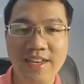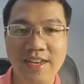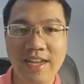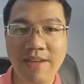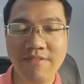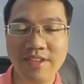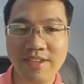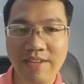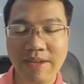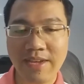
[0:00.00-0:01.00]
nên là em
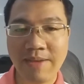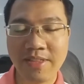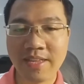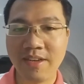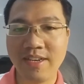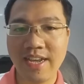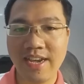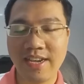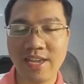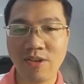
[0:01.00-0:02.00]
em em hãy tạm thời
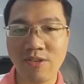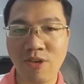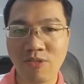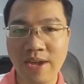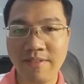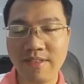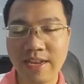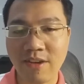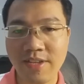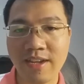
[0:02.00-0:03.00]
để cái câu cỏ của em
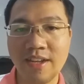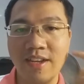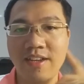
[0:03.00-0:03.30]
tại đó nhá